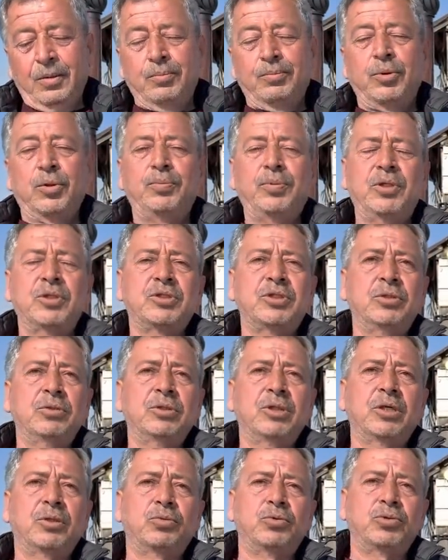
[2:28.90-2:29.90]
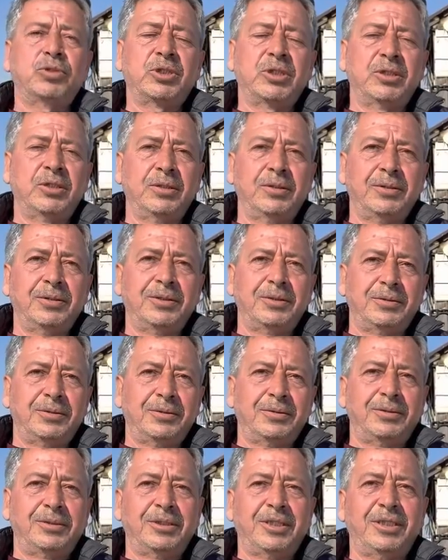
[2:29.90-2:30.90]
Popülasyon olarak kuşları
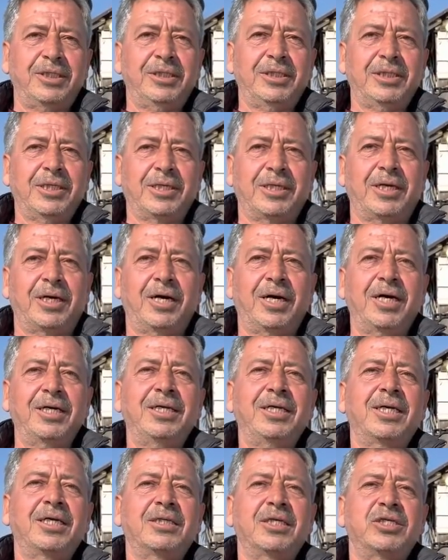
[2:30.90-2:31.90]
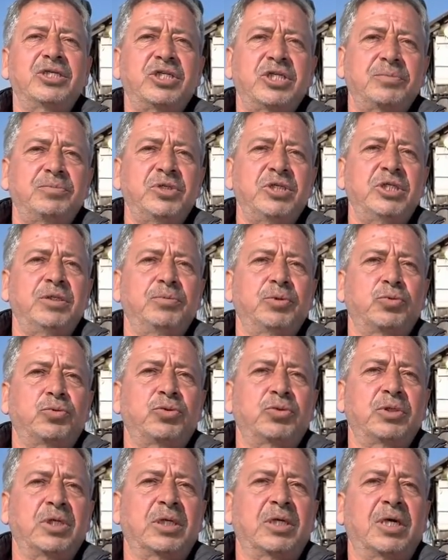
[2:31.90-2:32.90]
dedik ya aynı yerden çıkmış gibi
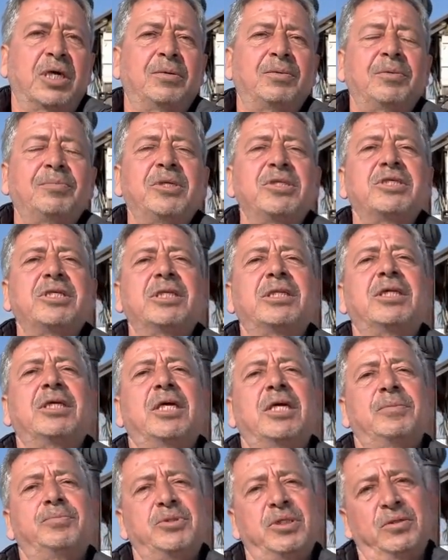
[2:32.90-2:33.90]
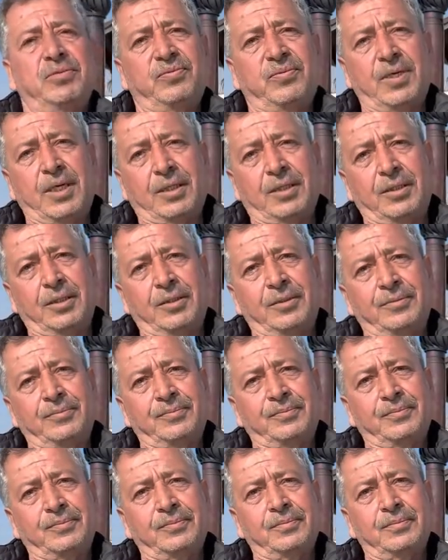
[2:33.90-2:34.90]
kuşlar ama meziyetleri hepsinin farklı.
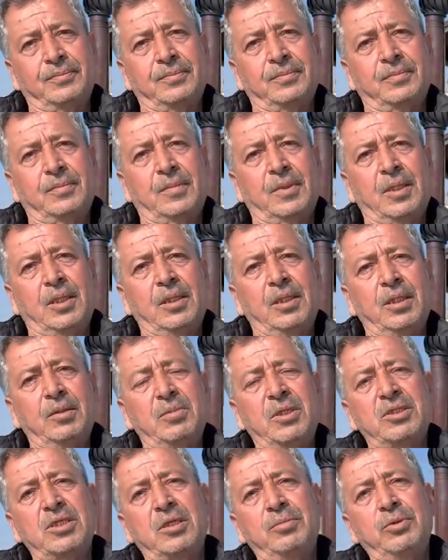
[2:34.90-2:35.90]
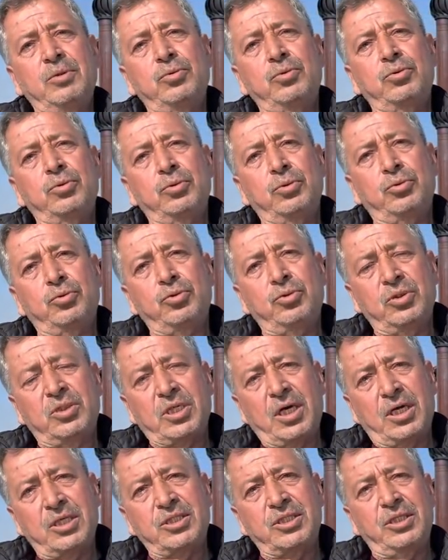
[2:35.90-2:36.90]
Yılmaz abinin uçurduğu kuşun
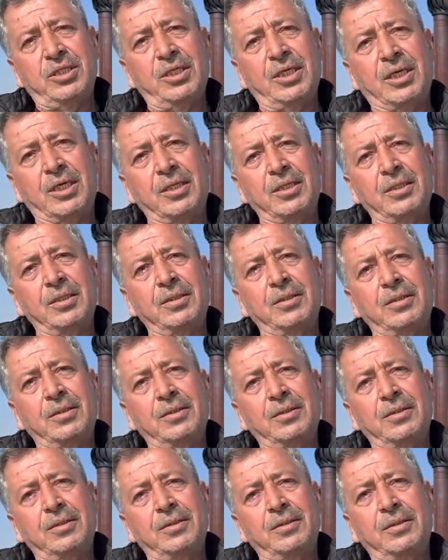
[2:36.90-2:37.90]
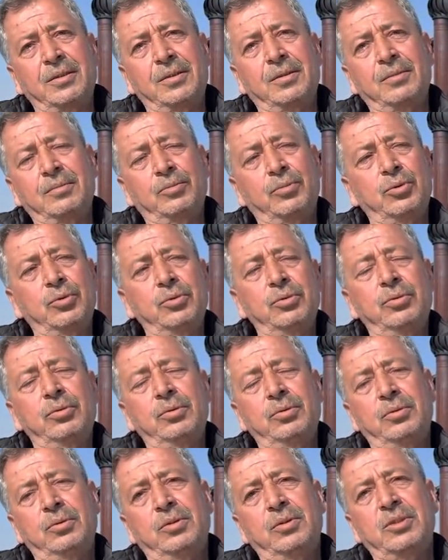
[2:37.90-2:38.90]
tarzıyla bugün
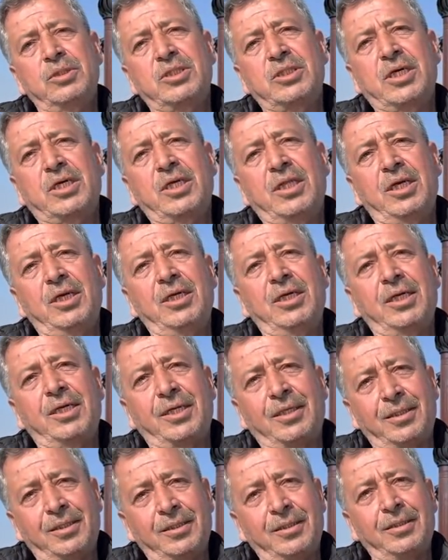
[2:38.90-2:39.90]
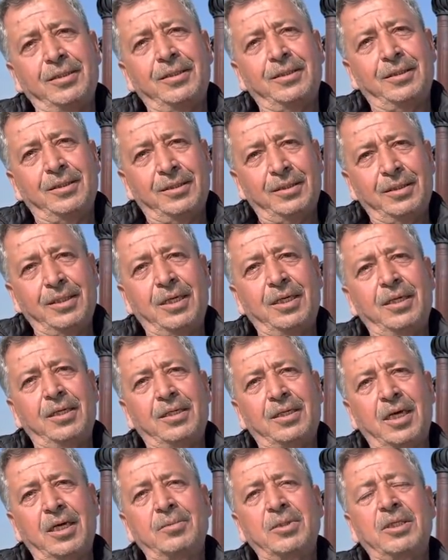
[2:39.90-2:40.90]
Sakal Ali'lerin
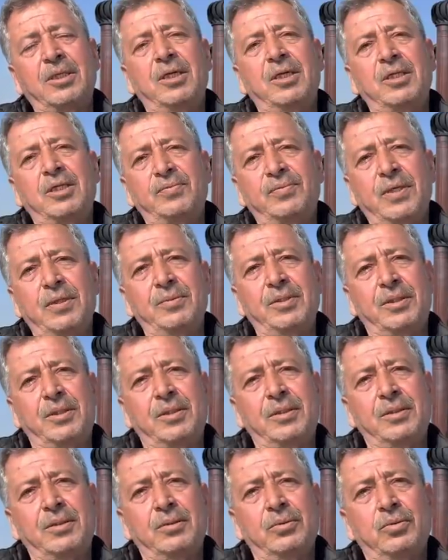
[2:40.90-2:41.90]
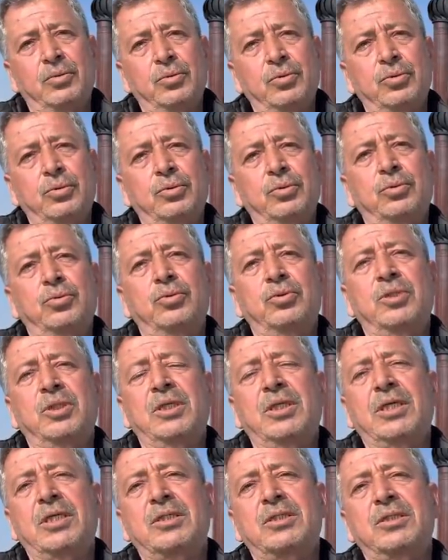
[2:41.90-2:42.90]
yani rahmetli Latif abinin uçurduğu kuşların
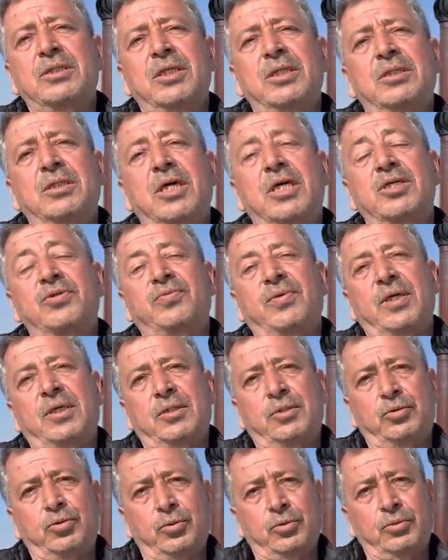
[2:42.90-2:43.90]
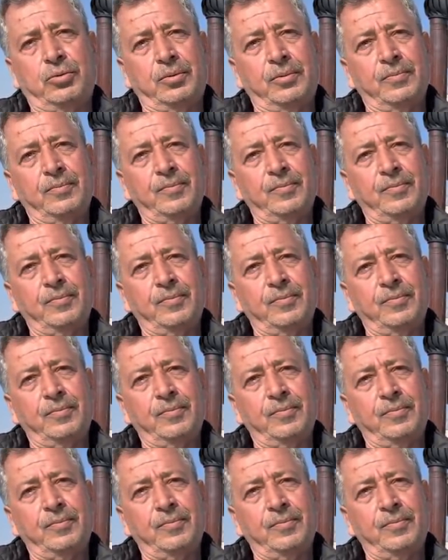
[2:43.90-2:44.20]
arasında tarz farkı çoktu.